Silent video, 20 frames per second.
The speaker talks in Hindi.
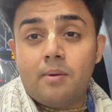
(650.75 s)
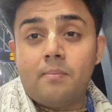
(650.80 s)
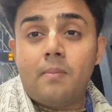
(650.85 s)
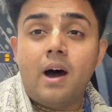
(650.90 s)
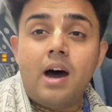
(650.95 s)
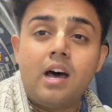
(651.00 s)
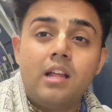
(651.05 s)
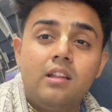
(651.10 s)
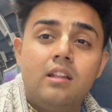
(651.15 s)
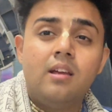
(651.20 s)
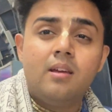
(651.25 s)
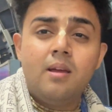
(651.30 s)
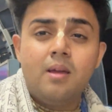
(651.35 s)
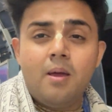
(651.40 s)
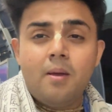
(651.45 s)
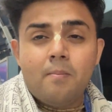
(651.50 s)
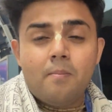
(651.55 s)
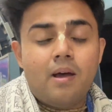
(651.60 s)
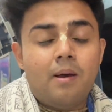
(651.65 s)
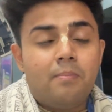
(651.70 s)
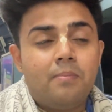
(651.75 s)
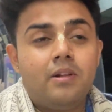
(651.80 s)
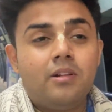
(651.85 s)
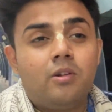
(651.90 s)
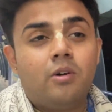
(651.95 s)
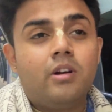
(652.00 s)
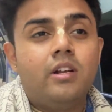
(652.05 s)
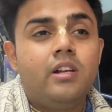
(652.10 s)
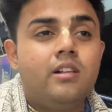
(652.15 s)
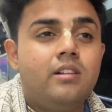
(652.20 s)
बाद मैं अपनी
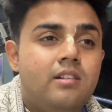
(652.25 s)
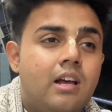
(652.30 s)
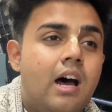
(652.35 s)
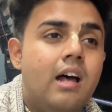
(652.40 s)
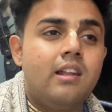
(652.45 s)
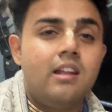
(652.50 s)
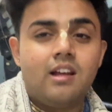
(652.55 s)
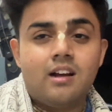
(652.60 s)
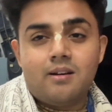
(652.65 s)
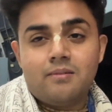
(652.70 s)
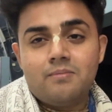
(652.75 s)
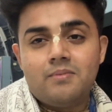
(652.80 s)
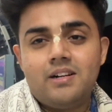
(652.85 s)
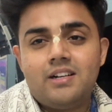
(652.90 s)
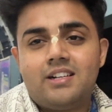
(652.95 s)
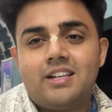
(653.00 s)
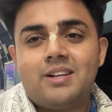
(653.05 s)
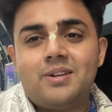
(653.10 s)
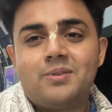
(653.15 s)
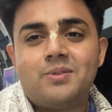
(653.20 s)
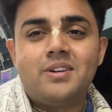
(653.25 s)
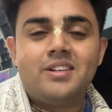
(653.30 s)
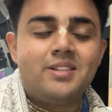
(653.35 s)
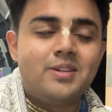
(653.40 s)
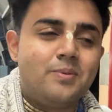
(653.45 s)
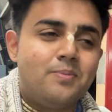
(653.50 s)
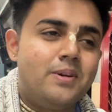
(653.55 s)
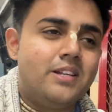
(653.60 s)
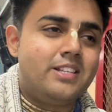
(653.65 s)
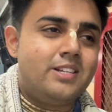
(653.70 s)
थोड़ी साधना कंप्लीट करूँगा जो
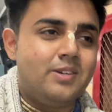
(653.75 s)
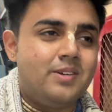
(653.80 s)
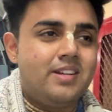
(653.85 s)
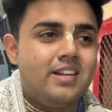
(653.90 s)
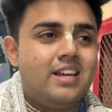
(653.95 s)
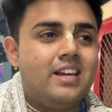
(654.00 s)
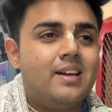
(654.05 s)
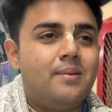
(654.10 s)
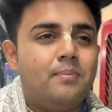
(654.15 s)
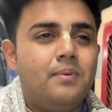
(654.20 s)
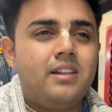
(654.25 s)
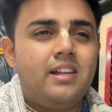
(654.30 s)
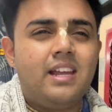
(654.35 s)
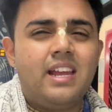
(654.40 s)
बची हुई है अपनी